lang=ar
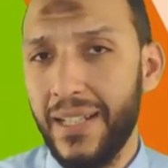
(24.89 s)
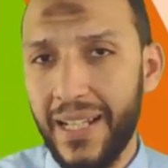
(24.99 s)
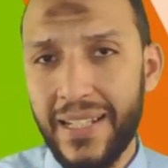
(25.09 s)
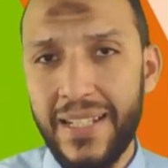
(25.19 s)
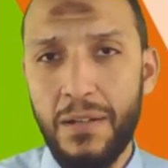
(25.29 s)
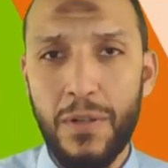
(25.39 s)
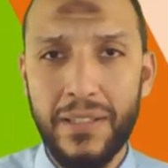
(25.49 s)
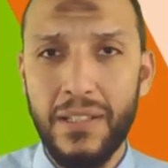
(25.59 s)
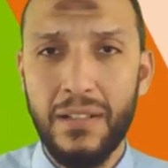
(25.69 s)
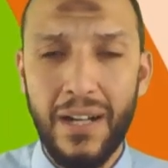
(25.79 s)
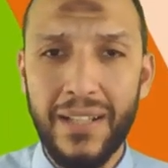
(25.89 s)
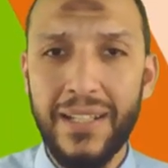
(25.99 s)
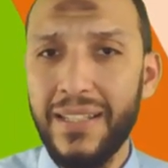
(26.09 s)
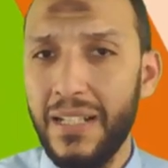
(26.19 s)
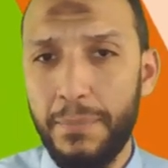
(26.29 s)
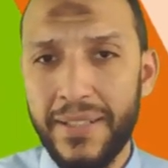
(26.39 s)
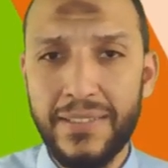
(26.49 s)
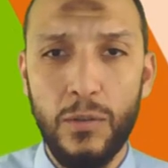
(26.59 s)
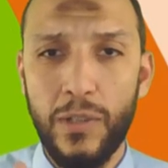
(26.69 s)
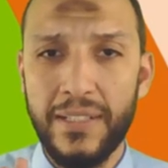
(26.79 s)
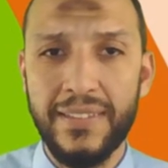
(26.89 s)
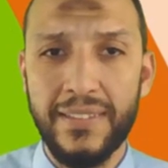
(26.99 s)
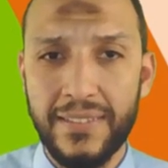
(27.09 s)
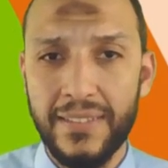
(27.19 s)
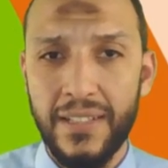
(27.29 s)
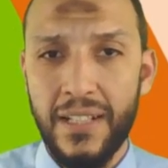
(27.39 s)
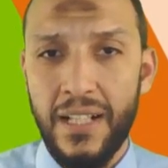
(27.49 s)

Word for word: خلينا واخدين قاعده ان البكسل هو الاساس